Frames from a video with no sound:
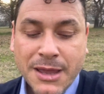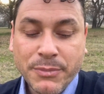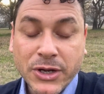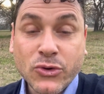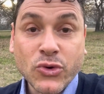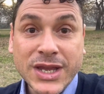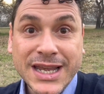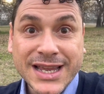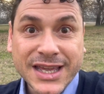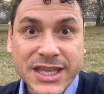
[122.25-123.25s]
Per cui
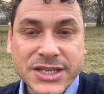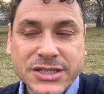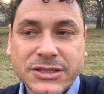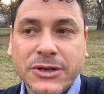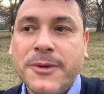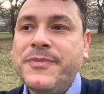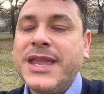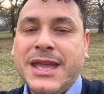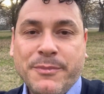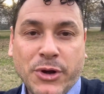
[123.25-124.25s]
il Cristo,
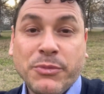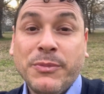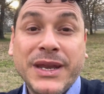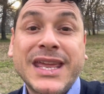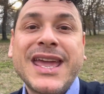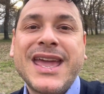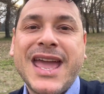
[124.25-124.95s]
proprio perché